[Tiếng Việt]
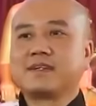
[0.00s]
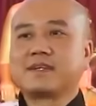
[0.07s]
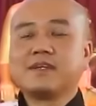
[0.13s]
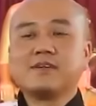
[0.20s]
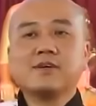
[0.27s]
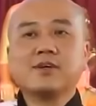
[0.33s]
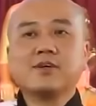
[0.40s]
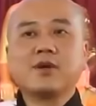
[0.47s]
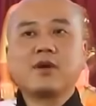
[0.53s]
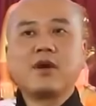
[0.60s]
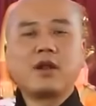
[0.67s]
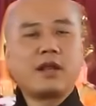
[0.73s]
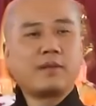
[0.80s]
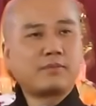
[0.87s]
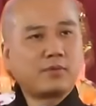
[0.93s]
Cái người đó
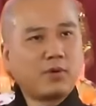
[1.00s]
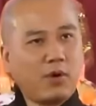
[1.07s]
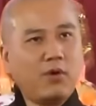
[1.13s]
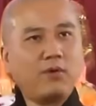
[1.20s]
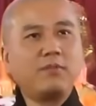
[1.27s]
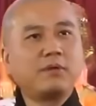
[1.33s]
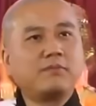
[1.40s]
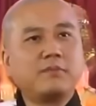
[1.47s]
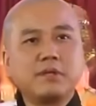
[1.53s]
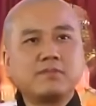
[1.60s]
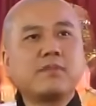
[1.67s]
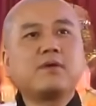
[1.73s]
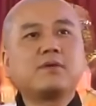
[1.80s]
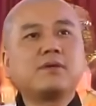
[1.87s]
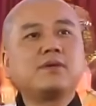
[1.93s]
họ làm khổ mình biết
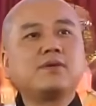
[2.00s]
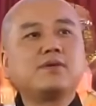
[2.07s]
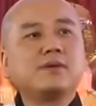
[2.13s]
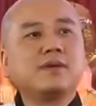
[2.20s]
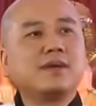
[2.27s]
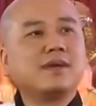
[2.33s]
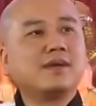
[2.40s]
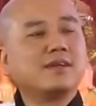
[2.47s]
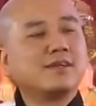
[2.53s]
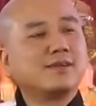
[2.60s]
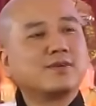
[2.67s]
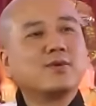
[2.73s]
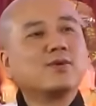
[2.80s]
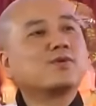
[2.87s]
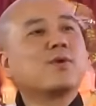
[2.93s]
bao nhiêu,
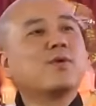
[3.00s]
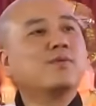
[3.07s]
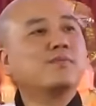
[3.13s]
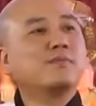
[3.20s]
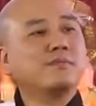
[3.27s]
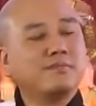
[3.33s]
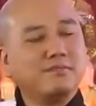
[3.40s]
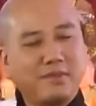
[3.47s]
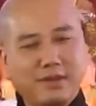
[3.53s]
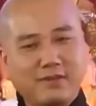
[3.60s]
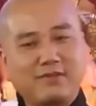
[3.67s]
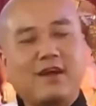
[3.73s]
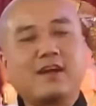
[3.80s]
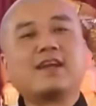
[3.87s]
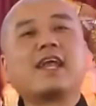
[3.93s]
nhưng cuối cùng mình
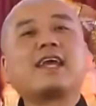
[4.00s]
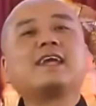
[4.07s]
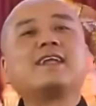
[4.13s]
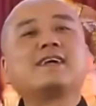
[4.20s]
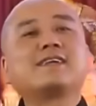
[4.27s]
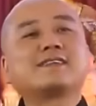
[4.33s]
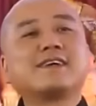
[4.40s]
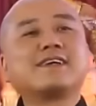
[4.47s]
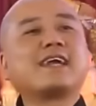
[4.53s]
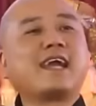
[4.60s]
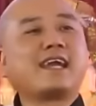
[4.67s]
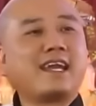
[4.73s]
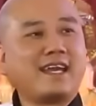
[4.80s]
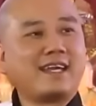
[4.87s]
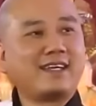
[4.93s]
vẫn lây lất tới
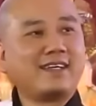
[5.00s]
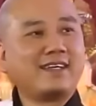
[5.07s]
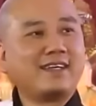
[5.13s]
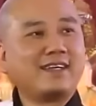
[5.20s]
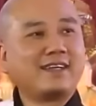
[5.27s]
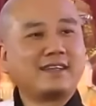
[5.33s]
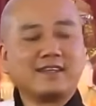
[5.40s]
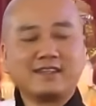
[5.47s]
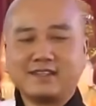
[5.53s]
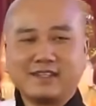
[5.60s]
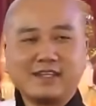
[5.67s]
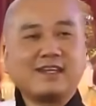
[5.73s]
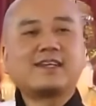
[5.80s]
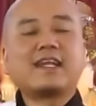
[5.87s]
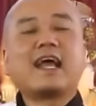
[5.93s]
ngày này, thì
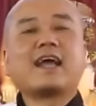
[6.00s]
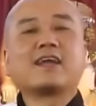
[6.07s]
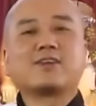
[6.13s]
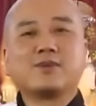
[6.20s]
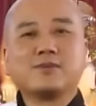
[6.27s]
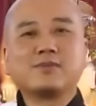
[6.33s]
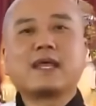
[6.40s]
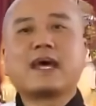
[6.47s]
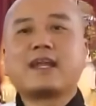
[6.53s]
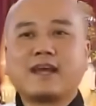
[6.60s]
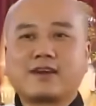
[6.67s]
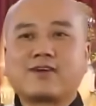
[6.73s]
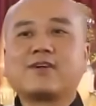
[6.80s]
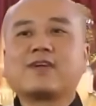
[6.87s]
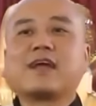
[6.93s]
nghĩa là chúng ta
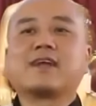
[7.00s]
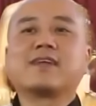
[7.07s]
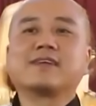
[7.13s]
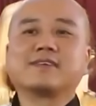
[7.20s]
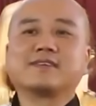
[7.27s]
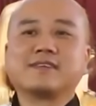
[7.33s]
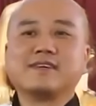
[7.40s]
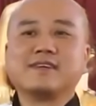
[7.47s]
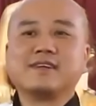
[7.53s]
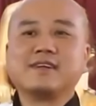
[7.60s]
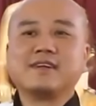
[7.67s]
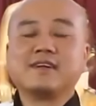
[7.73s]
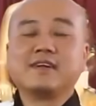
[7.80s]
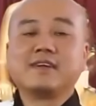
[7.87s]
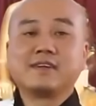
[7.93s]
đã có năng lực.
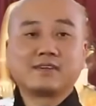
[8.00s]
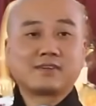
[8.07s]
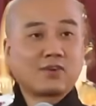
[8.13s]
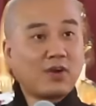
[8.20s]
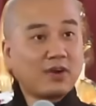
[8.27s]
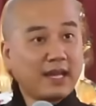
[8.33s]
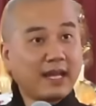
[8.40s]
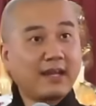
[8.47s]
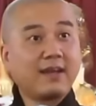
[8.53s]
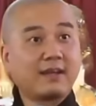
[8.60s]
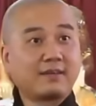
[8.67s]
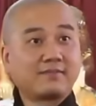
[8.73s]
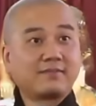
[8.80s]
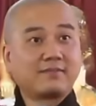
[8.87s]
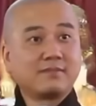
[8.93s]
Có năng
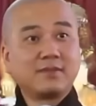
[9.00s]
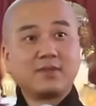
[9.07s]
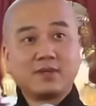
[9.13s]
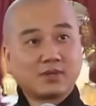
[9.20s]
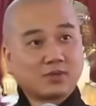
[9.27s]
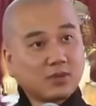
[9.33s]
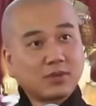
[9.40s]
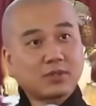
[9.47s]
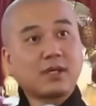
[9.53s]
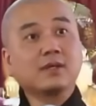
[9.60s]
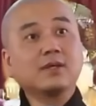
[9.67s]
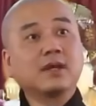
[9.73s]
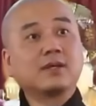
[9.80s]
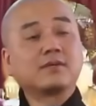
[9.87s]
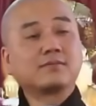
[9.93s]
lực, có
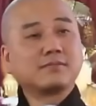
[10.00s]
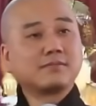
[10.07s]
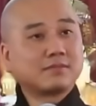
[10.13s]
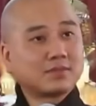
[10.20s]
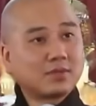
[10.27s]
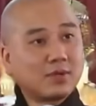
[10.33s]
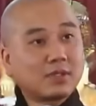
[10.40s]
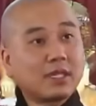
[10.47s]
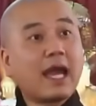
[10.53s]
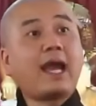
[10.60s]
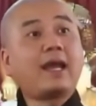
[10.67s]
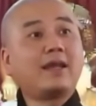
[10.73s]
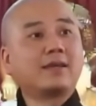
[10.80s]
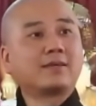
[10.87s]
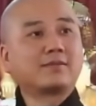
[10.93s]
tự lực, có
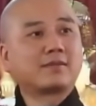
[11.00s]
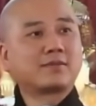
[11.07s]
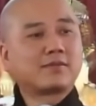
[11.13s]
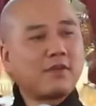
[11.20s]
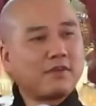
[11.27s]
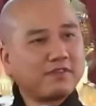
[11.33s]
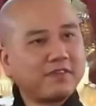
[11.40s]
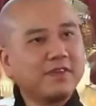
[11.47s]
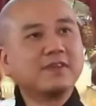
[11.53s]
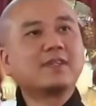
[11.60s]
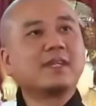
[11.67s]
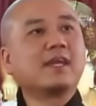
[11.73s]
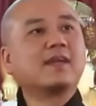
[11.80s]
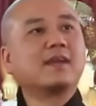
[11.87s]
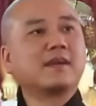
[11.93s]
tha lực, có
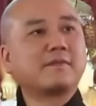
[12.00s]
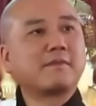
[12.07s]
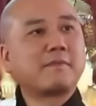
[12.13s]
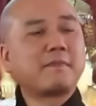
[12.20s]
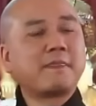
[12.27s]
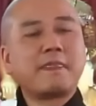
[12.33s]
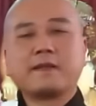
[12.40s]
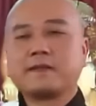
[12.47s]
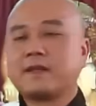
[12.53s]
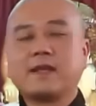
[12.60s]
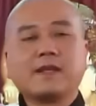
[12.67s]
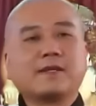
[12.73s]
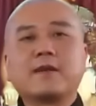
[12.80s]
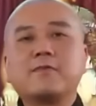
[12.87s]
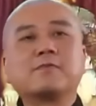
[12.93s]
phương tiện lực,
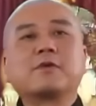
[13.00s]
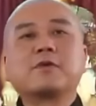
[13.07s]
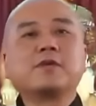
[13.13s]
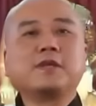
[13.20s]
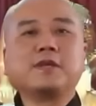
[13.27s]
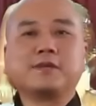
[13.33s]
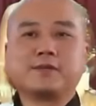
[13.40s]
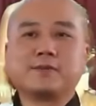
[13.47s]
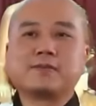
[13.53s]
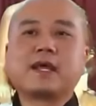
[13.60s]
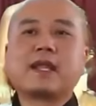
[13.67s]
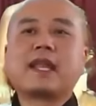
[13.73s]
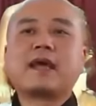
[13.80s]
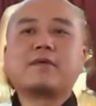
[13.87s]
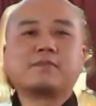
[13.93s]
thì không có gì chúng
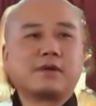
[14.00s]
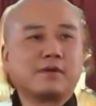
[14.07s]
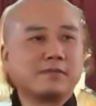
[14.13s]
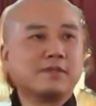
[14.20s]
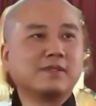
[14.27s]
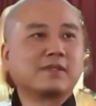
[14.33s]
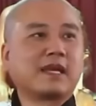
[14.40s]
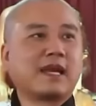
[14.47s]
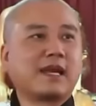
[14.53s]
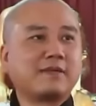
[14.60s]
ta làm không được.